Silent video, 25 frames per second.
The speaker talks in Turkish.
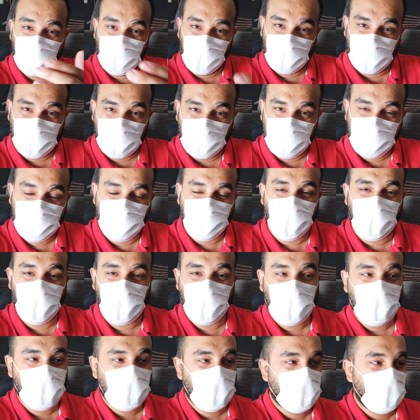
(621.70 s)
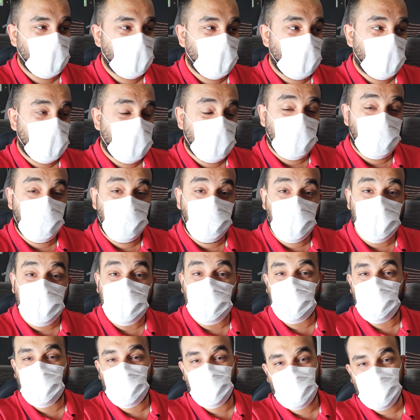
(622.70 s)
denk gelir ve
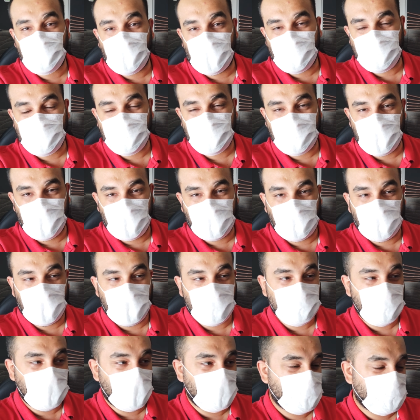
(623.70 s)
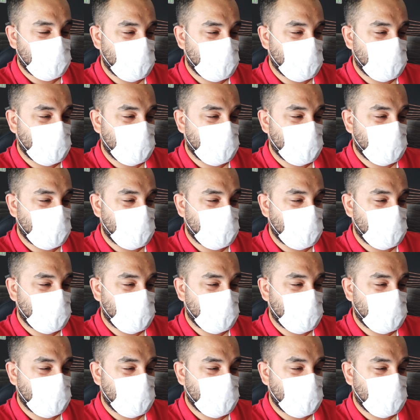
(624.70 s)
Business uçarsınız arkadaşlar.